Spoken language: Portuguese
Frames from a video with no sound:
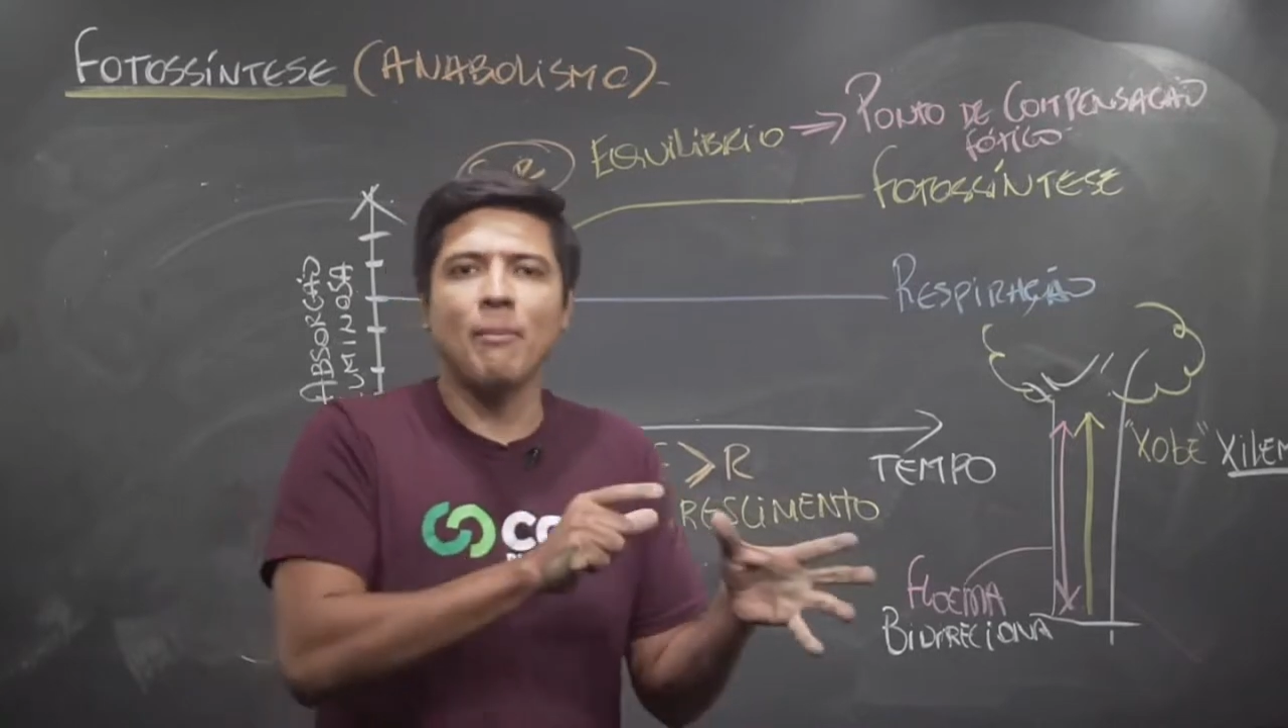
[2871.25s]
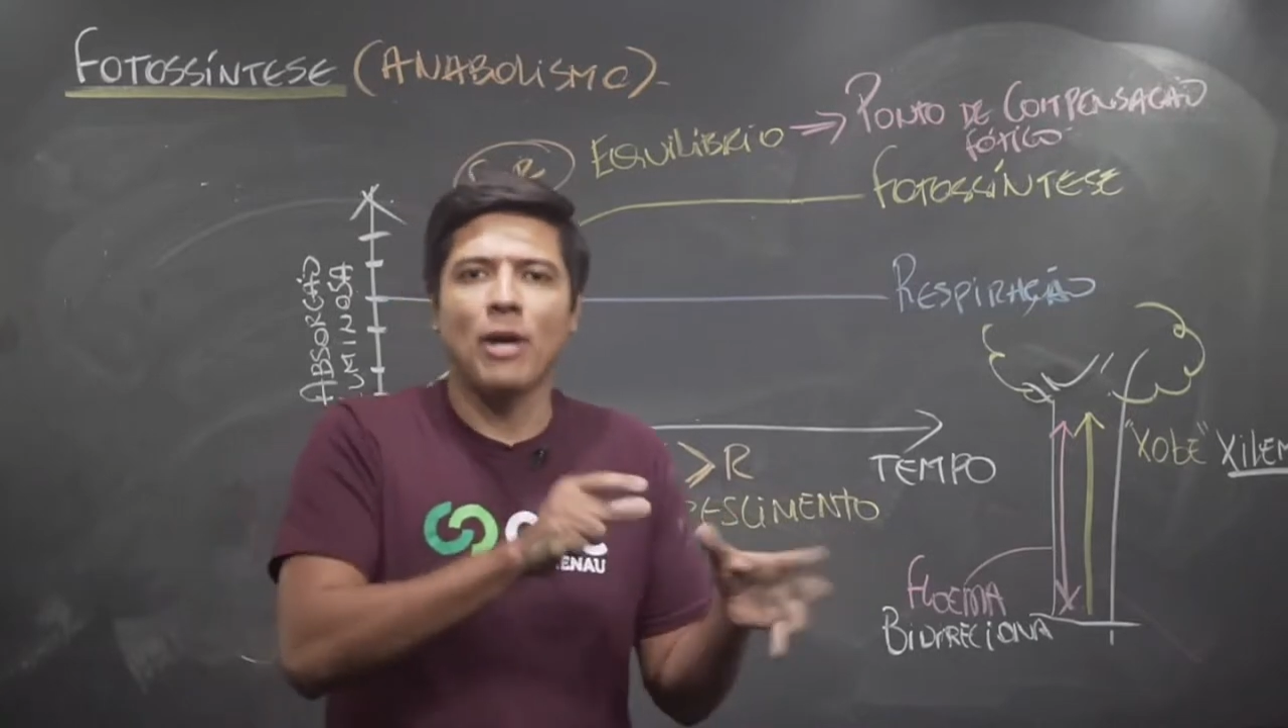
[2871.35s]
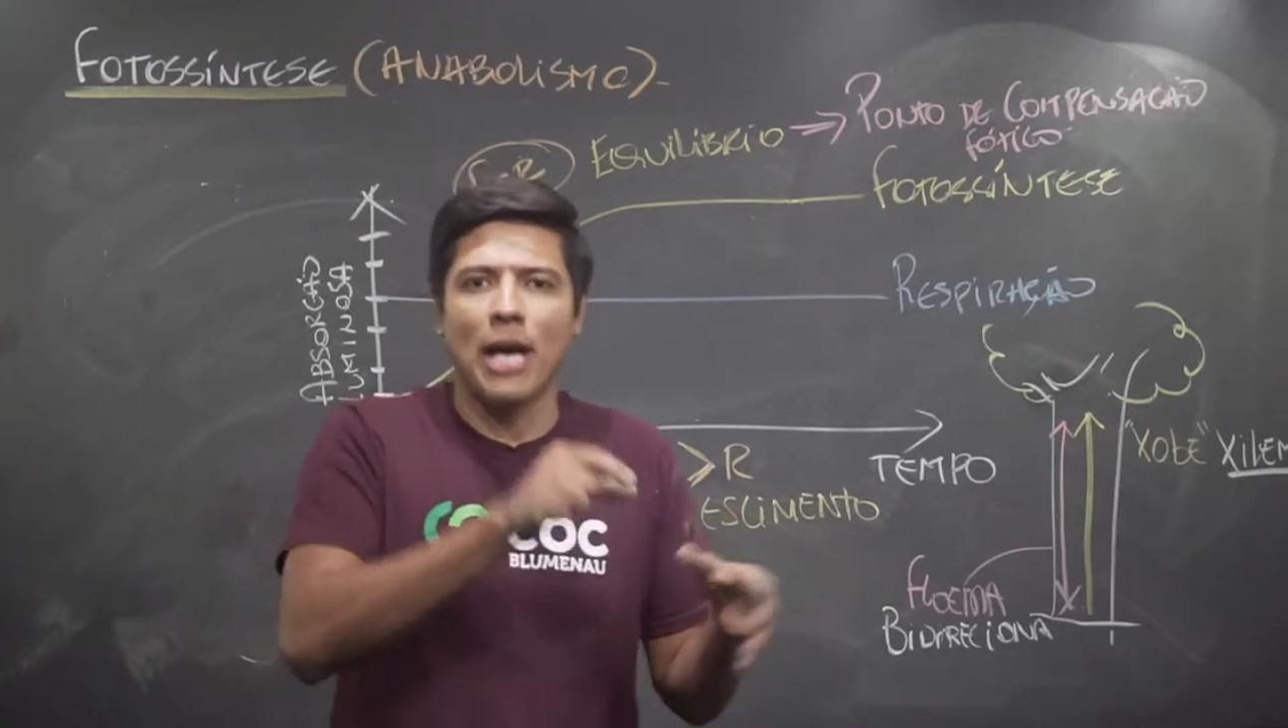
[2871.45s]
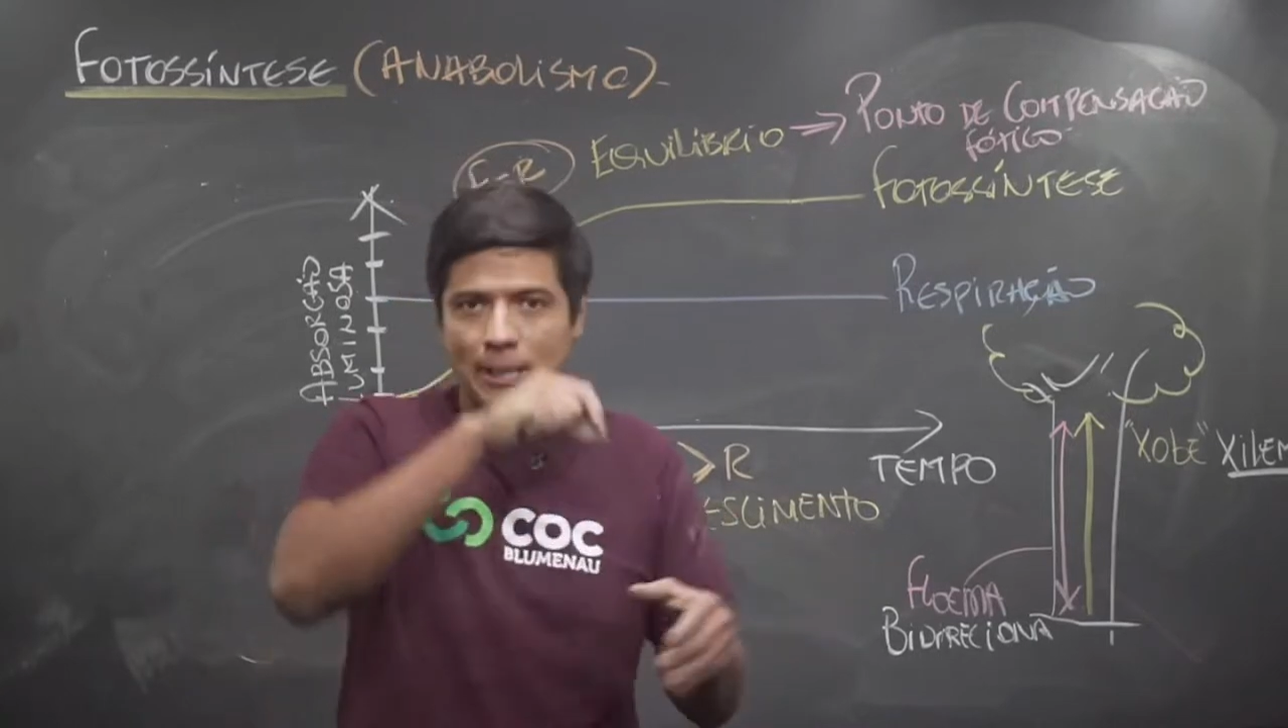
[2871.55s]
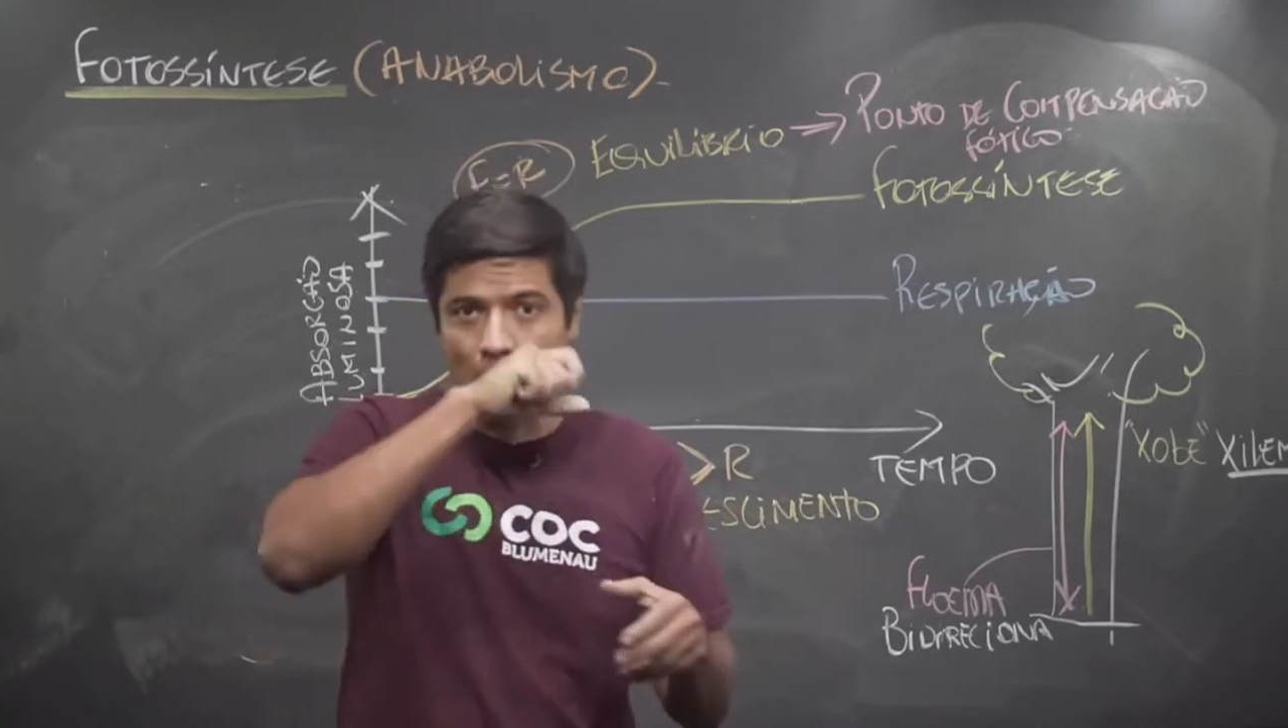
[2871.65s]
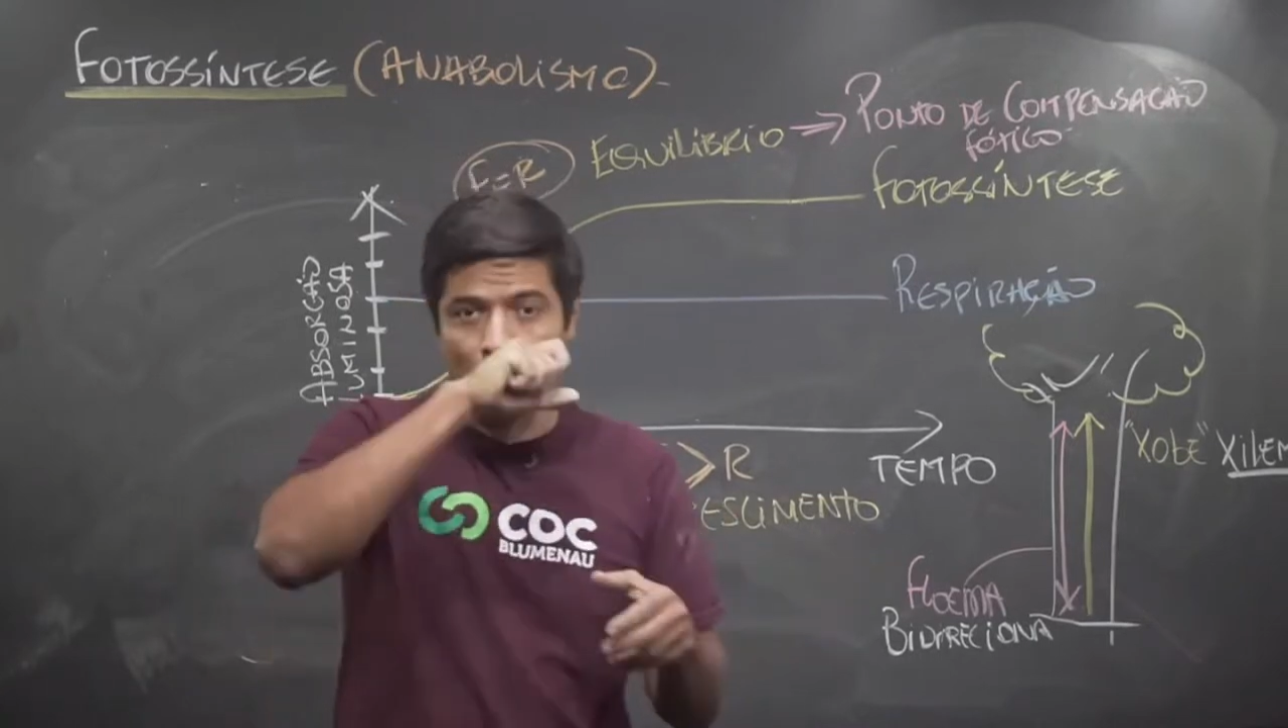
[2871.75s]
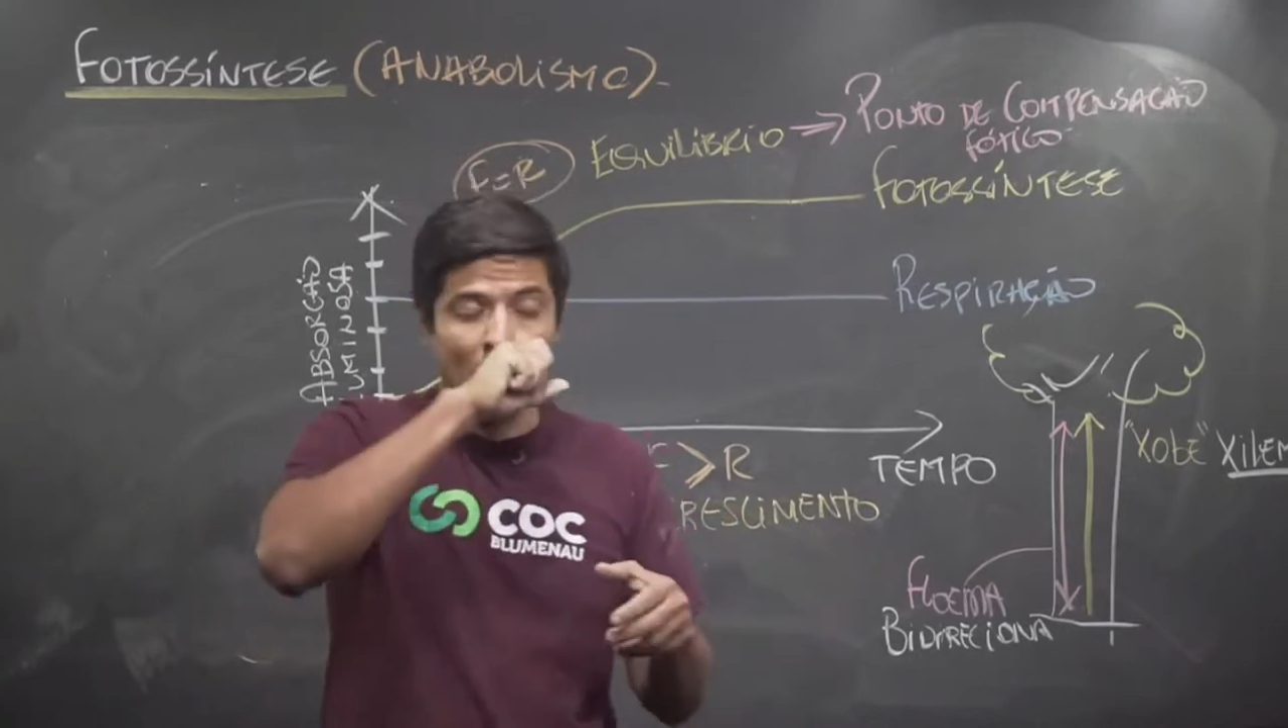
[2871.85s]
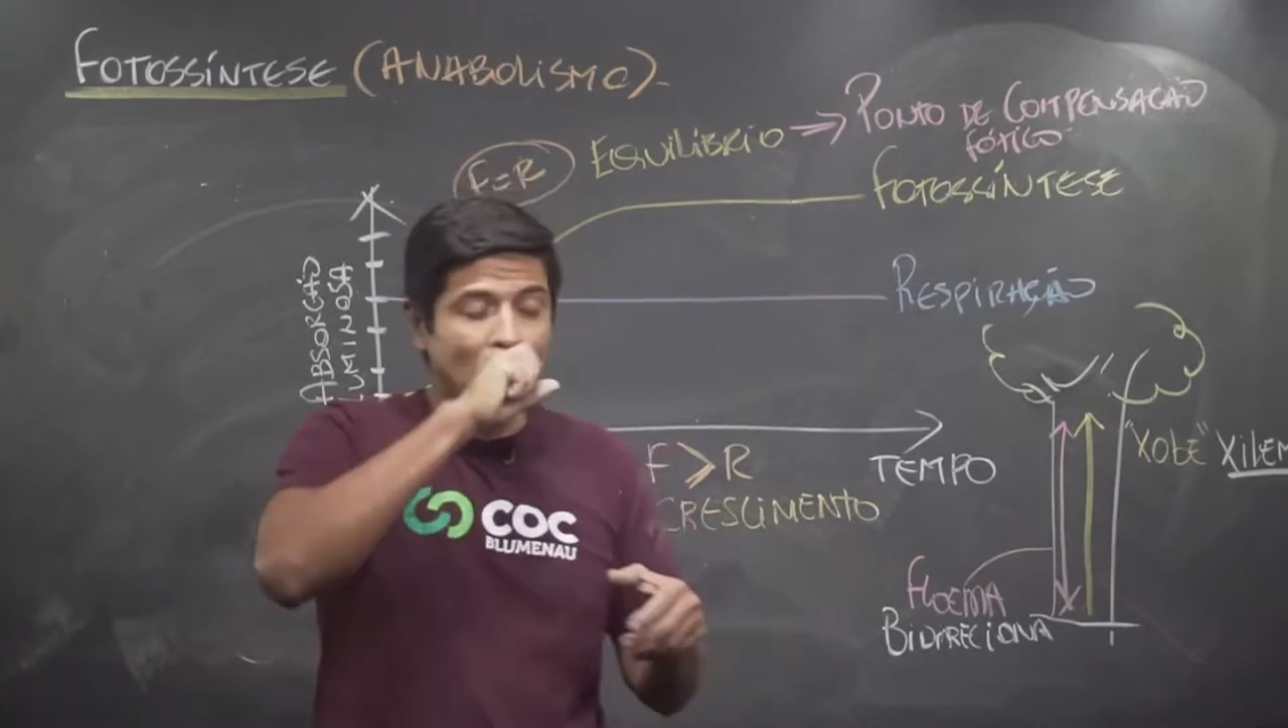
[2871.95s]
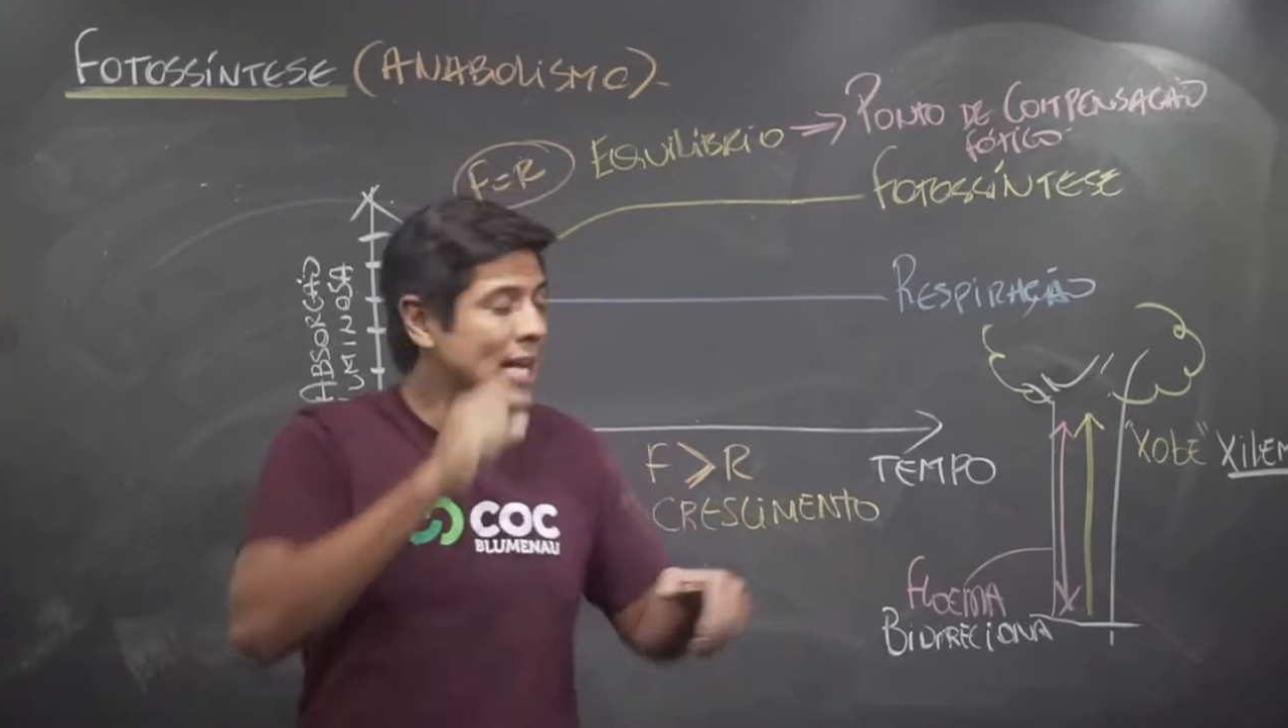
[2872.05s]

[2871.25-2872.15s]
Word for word: elaborada.